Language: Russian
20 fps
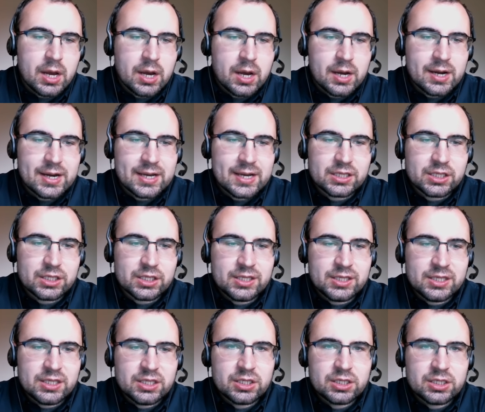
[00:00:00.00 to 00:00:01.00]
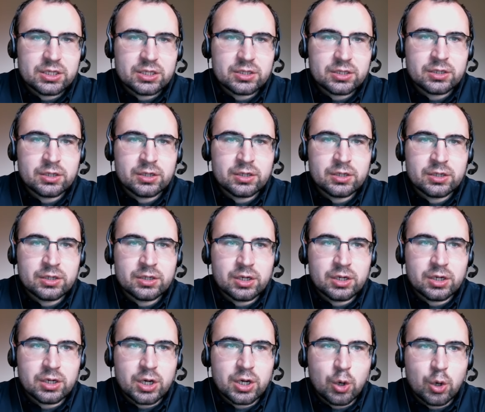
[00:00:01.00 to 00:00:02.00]
А, и
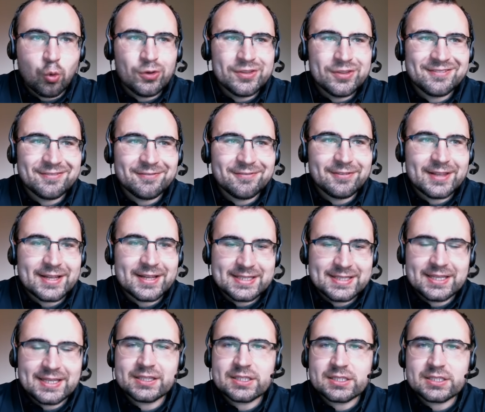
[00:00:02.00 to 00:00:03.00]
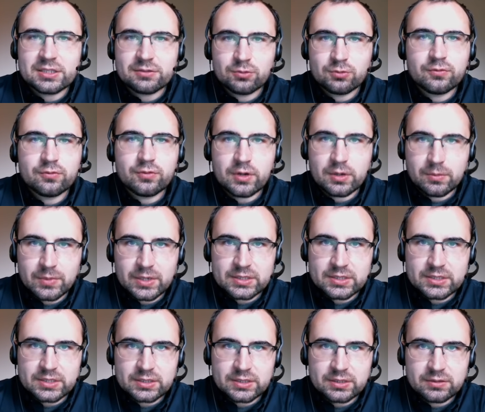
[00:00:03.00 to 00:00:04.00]
э, он владеет основной
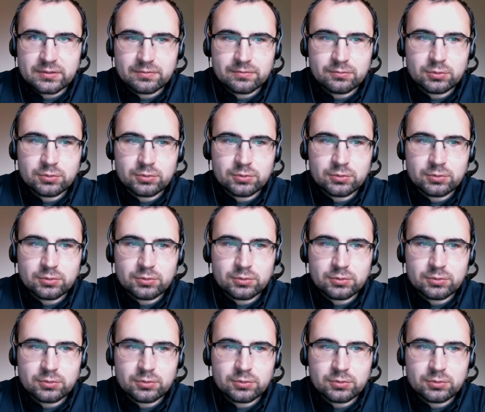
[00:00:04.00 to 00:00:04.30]
информацией.